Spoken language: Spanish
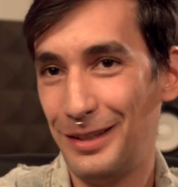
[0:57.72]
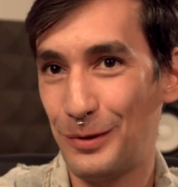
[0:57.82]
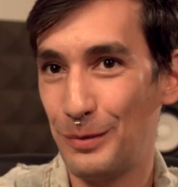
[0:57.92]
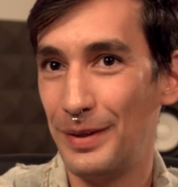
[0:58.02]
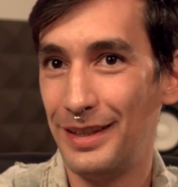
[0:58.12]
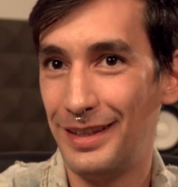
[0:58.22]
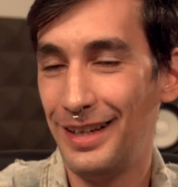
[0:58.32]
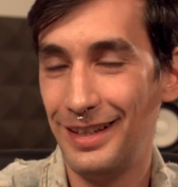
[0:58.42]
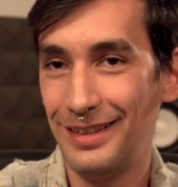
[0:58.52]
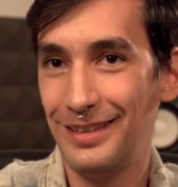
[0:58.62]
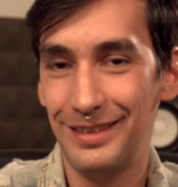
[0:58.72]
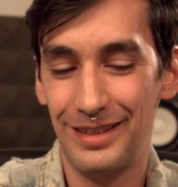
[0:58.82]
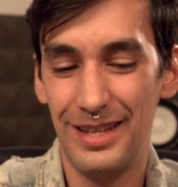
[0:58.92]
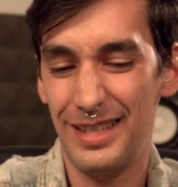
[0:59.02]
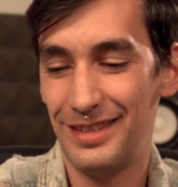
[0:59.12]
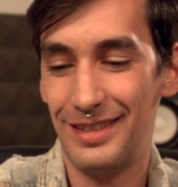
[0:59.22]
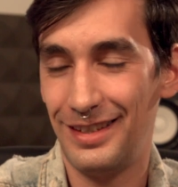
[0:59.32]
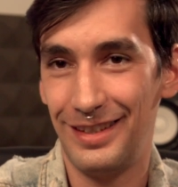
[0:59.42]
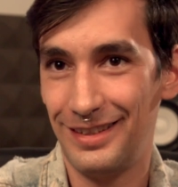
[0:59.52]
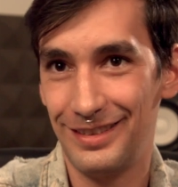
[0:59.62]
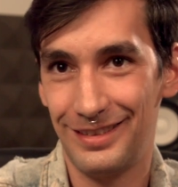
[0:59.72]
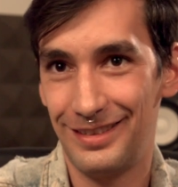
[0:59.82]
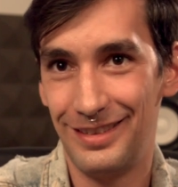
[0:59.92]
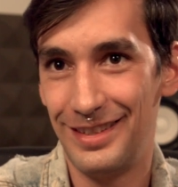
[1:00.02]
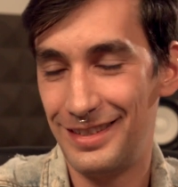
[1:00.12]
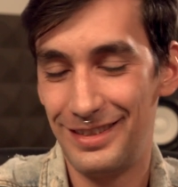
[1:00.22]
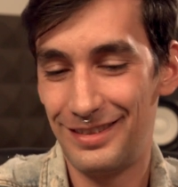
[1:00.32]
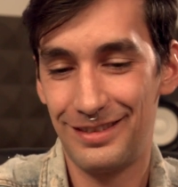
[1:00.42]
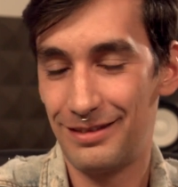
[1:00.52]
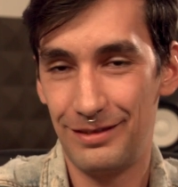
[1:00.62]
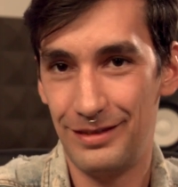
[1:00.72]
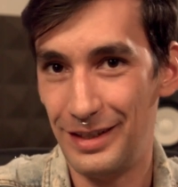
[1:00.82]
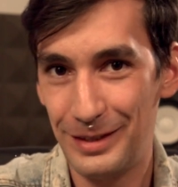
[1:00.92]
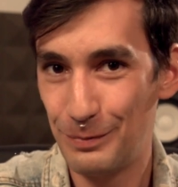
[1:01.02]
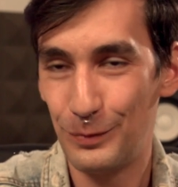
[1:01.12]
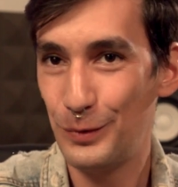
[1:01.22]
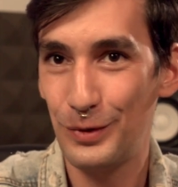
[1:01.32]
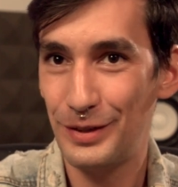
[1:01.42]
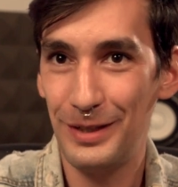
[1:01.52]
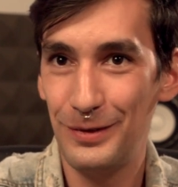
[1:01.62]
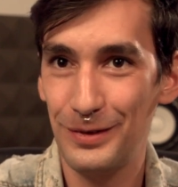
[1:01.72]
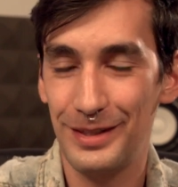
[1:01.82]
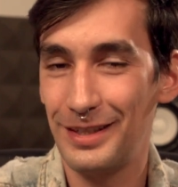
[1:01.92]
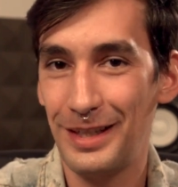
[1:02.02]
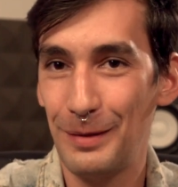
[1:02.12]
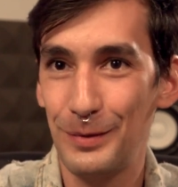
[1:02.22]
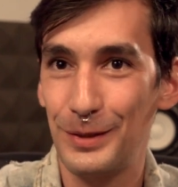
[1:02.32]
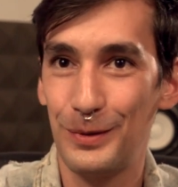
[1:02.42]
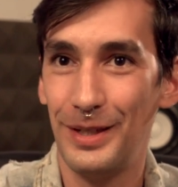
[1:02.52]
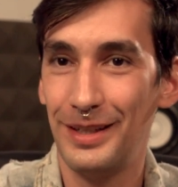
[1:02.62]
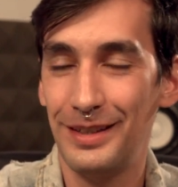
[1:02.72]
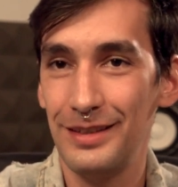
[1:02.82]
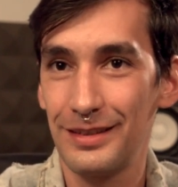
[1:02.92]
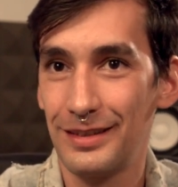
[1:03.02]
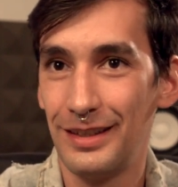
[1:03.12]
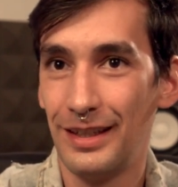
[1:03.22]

documental desde, desde, hace muchos años, desde que éramos estudiantes.